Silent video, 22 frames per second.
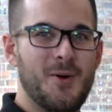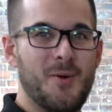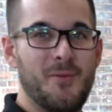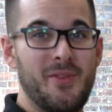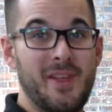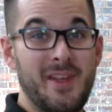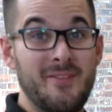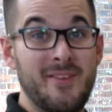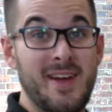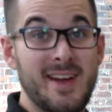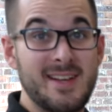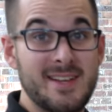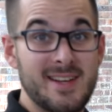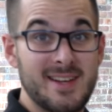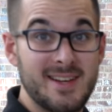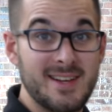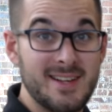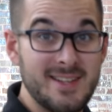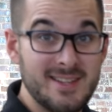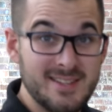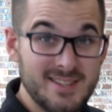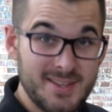und dann weiter
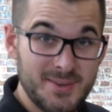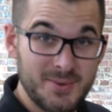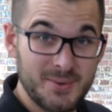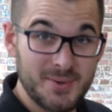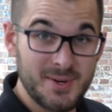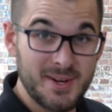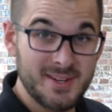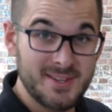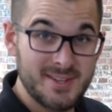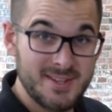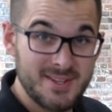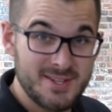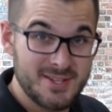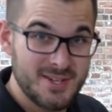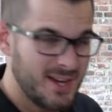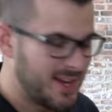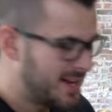grillen theoretisch.